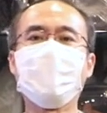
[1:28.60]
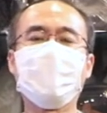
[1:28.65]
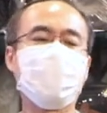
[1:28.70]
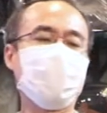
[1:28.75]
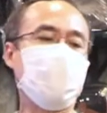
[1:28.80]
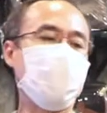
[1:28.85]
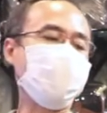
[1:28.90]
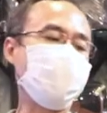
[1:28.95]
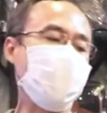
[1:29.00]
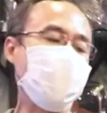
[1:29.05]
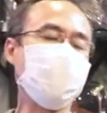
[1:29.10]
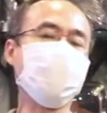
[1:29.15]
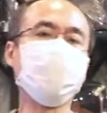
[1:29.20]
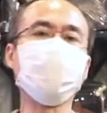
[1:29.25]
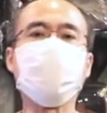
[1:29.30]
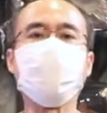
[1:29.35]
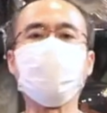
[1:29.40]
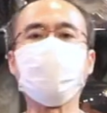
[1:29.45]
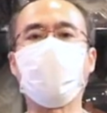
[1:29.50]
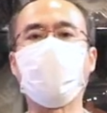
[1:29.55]
เราไป
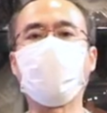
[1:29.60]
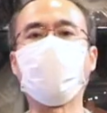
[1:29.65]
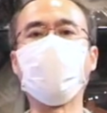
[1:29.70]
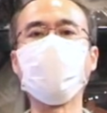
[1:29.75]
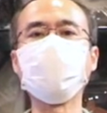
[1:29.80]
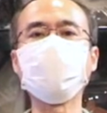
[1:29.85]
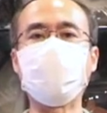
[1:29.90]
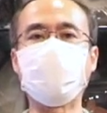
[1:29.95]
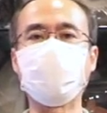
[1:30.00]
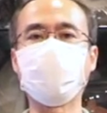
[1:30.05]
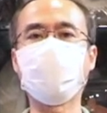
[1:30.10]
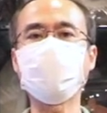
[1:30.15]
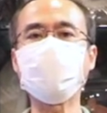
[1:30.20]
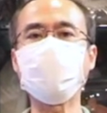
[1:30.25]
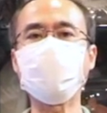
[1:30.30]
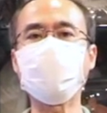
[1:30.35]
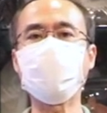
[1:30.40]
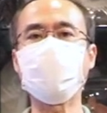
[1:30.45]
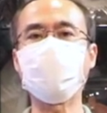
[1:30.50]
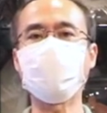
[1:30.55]
ลุยอุณหภูมิติดลบ
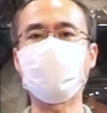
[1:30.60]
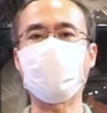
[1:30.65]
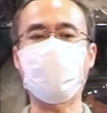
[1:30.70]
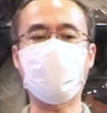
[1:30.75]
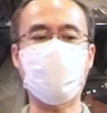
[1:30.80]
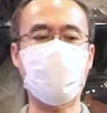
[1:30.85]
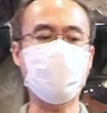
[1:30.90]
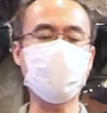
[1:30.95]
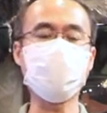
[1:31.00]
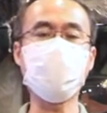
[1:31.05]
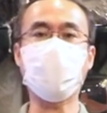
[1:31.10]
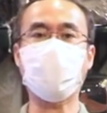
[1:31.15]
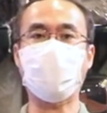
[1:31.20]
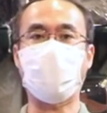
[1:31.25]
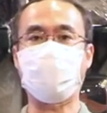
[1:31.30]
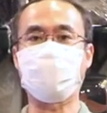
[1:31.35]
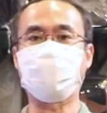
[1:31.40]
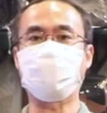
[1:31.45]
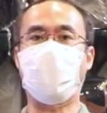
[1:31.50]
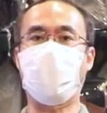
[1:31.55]
เยอะๆอย่างเงี้ยไอพวก
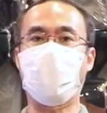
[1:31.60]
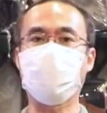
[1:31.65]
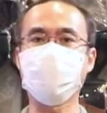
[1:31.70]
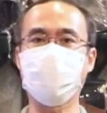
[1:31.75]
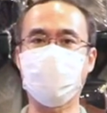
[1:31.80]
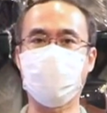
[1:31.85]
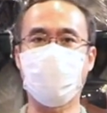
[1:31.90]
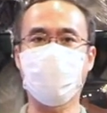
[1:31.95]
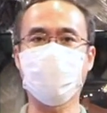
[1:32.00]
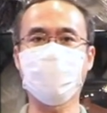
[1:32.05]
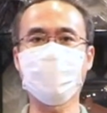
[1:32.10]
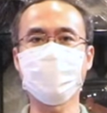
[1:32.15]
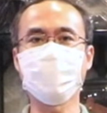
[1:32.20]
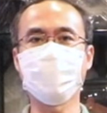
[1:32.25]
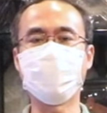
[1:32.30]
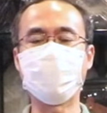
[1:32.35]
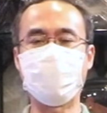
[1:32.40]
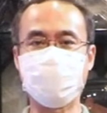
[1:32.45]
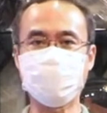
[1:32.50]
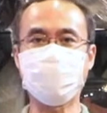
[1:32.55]
กันน้ำพวกเนี้ย
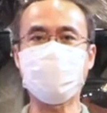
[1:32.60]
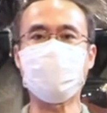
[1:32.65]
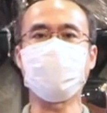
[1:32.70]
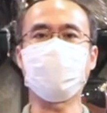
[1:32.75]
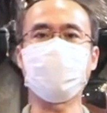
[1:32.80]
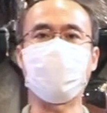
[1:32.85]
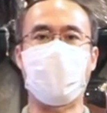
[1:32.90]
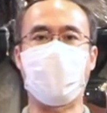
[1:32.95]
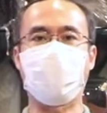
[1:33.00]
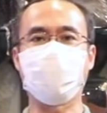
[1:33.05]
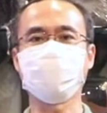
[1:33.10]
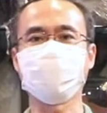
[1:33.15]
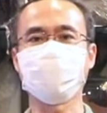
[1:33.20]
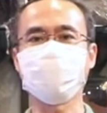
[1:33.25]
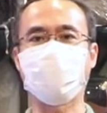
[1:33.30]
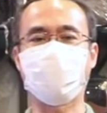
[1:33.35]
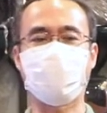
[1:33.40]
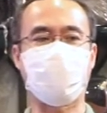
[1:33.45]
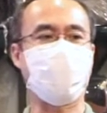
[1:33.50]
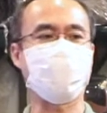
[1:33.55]
มันจะดีกว่า
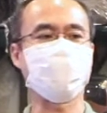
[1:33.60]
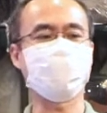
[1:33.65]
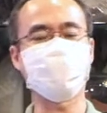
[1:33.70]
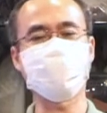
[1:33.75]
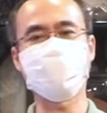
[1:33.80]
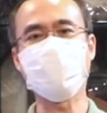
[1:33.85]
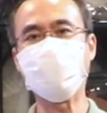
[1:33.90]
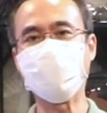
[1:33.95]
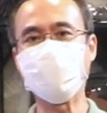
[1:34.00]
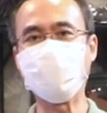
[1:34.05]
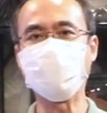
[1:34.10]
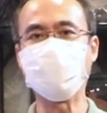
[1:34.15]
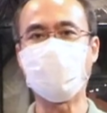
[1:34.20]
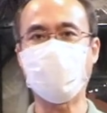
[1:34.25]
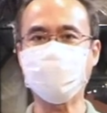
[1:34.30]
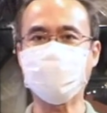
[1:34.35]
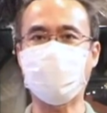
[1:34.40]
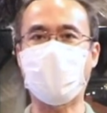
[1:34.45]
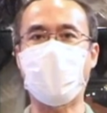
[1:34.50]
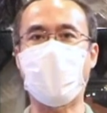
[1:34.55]
นะครับนี่คือ
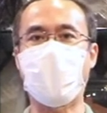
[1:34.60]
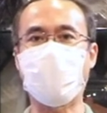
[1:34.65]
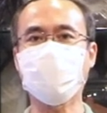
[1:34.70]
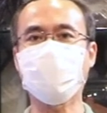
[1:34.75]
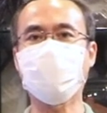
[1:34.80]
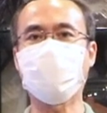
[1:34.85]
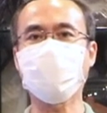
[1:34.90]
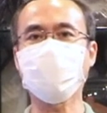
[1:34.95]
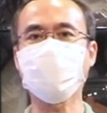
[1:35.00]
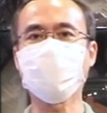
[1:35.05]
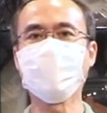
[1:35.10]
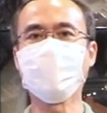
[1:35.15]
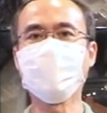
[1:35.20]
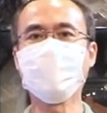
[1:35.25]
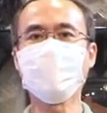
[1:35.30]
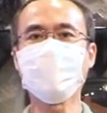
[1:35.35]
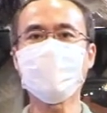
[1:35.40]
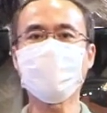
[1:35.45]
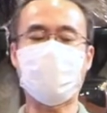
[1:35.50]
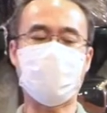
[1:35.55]
ลักษณะฮาร์ดเคส
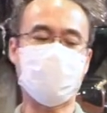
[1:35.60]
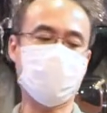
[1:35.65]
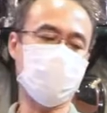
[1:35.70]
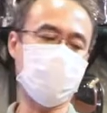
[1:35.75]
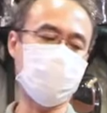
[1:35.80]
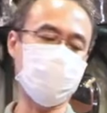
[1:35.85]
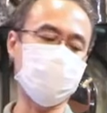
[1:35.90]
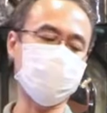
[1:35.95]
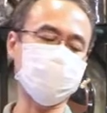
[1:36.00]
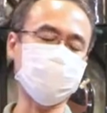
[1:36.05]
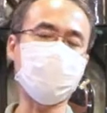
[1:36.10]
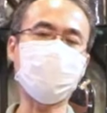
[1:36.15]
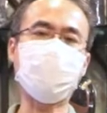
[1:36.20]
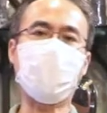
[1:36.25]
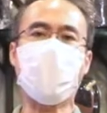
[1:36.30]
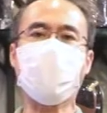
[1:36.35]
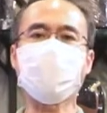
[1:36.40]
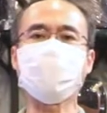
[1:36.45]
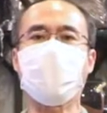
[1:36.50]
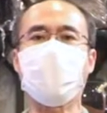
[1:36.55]
แต่ก็ต้อง
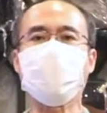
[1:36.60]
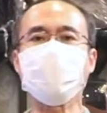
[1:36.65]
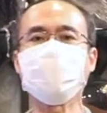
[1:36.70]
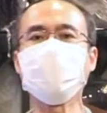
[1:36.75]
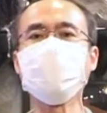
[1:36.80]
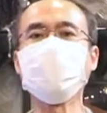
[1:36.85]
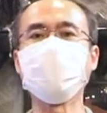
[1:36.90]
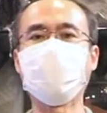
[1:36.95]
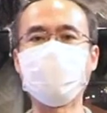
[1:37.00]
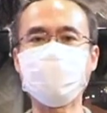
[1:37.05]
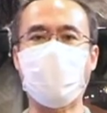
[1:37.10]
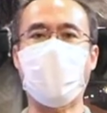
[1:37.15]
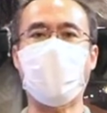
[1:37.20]
แลกมาซึ่งน้ำห